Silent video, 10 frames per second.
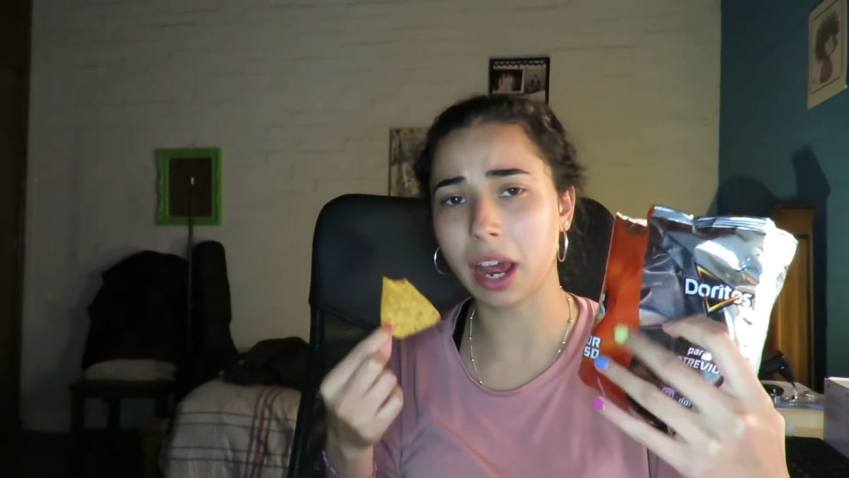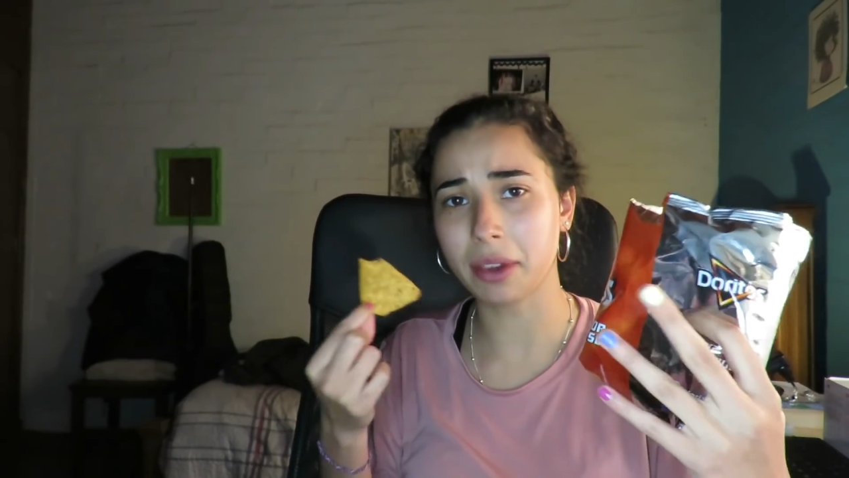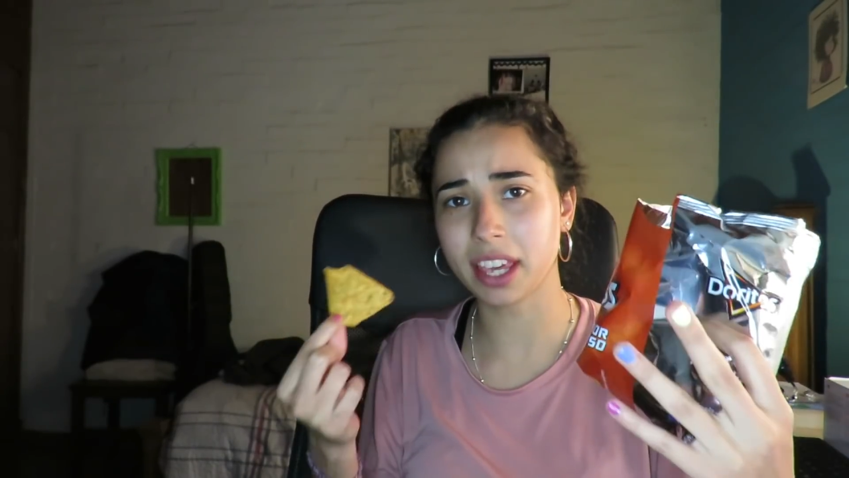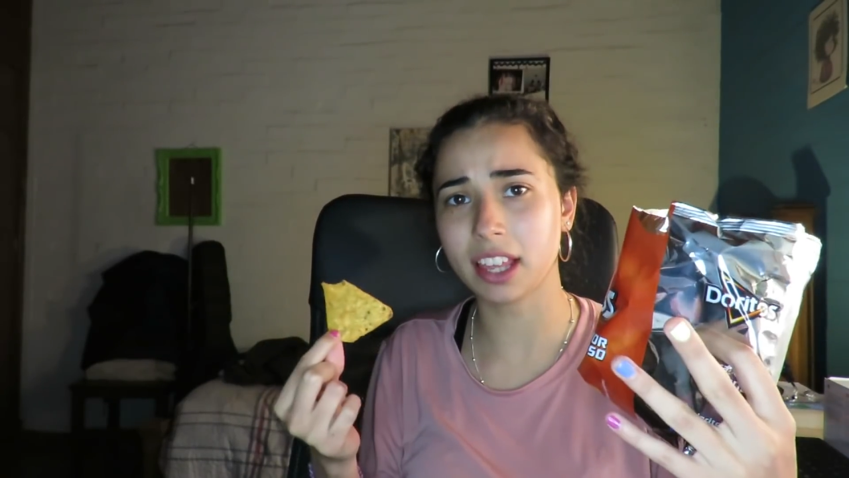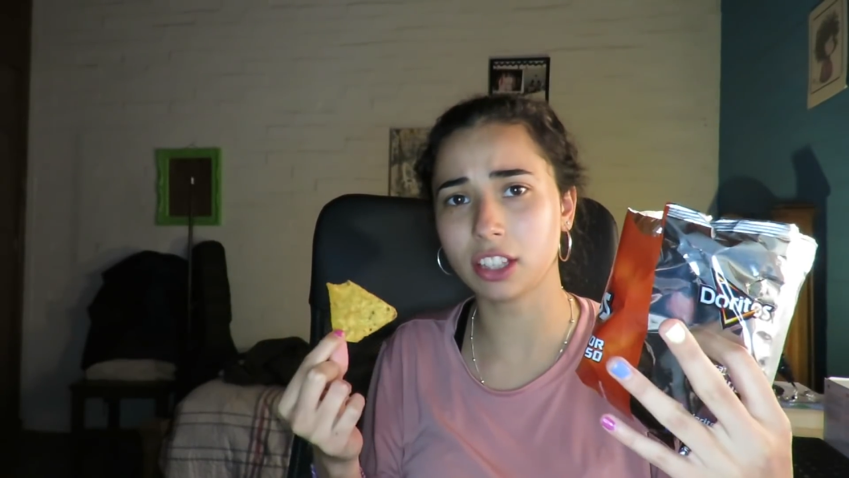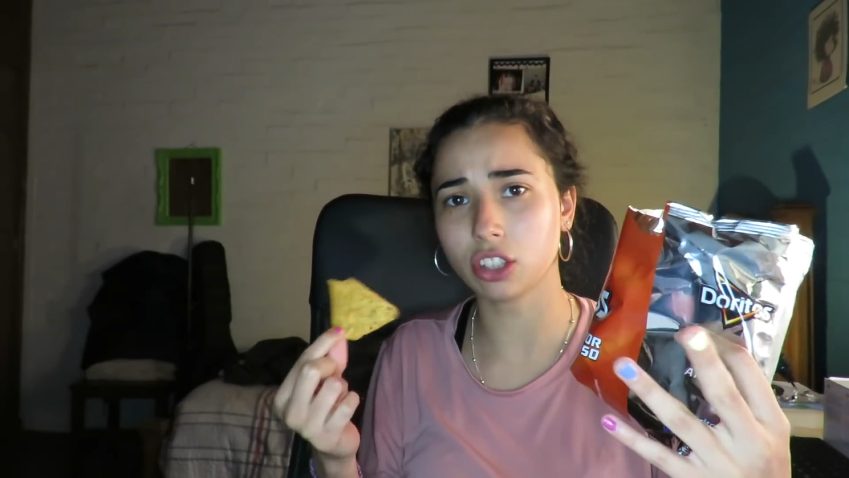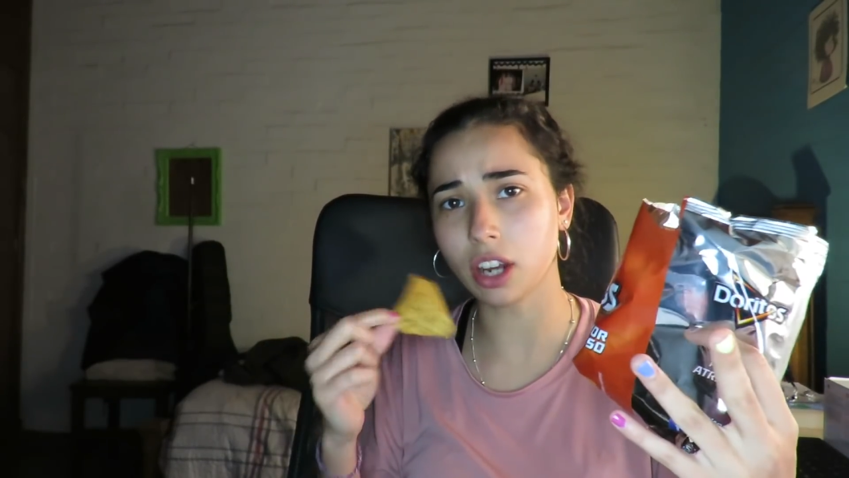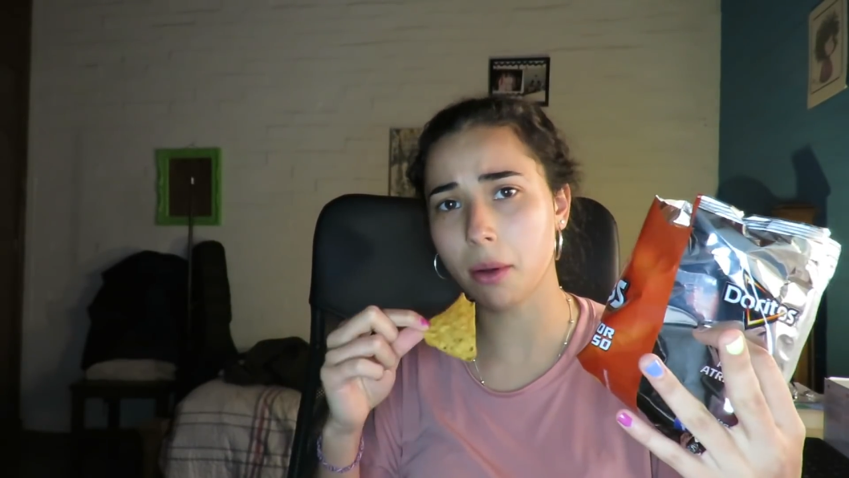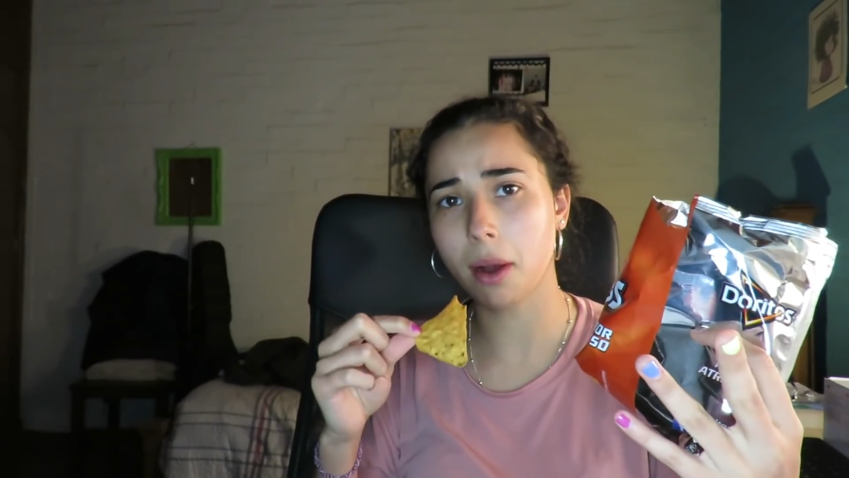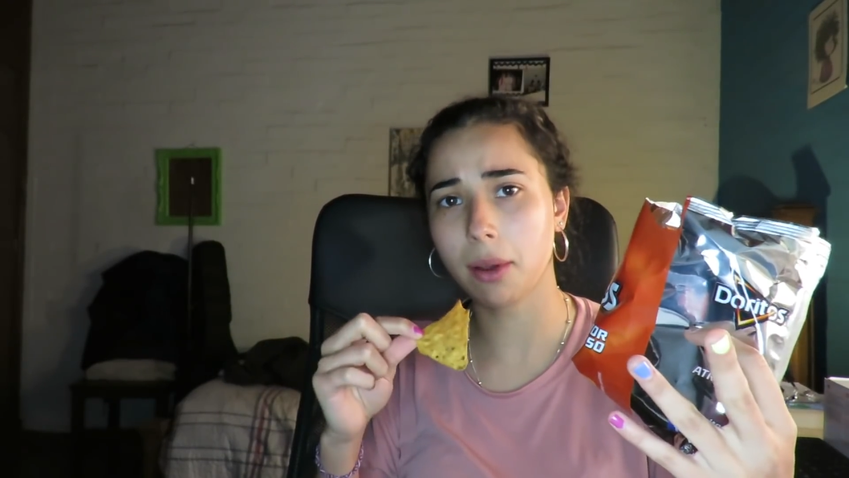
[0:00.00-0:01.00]
la Vicky
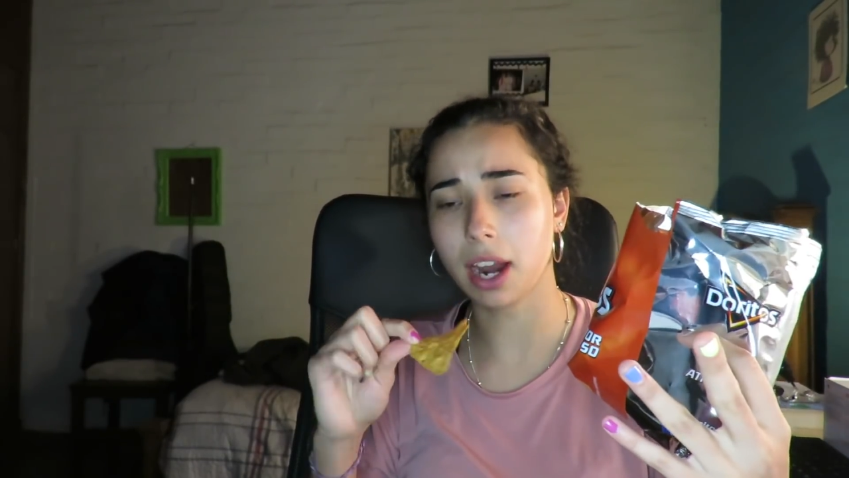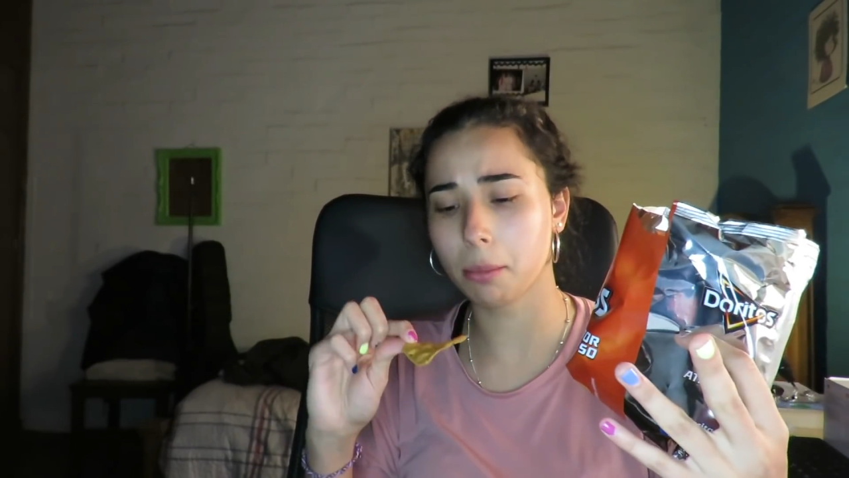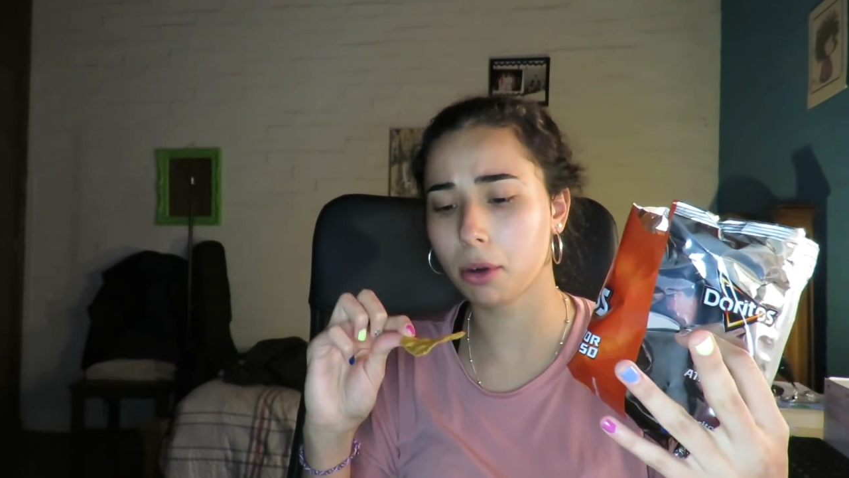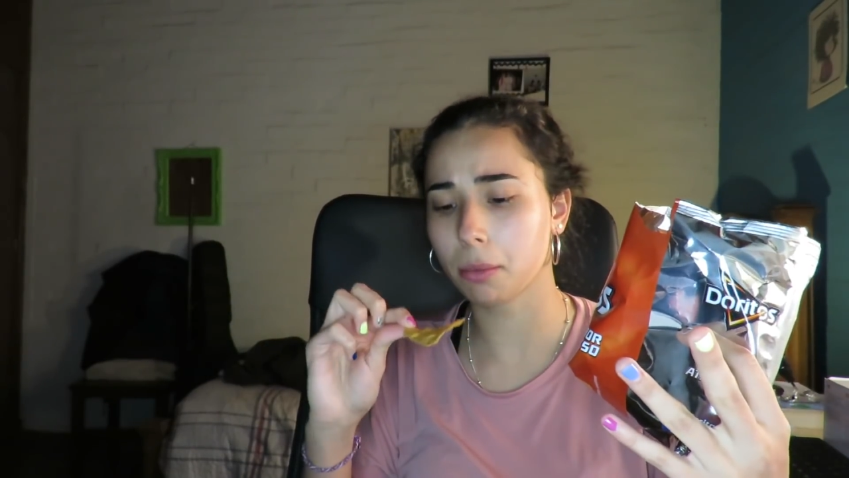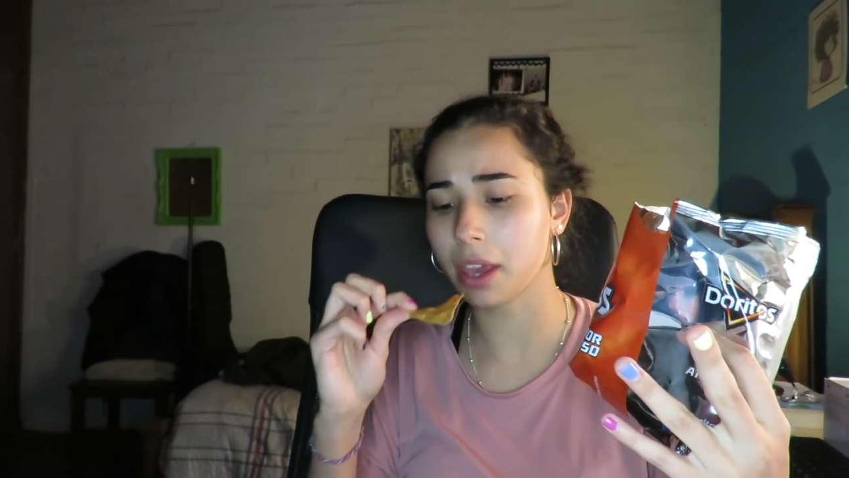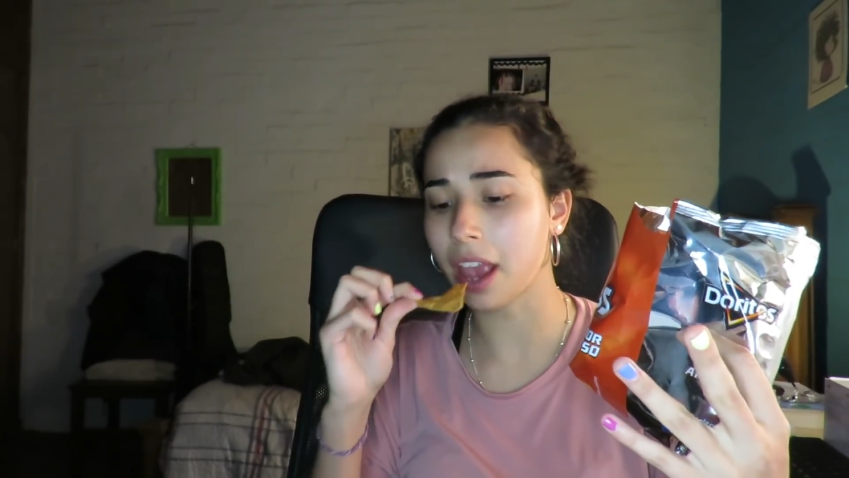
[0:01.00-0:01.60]
Editora va a hablar por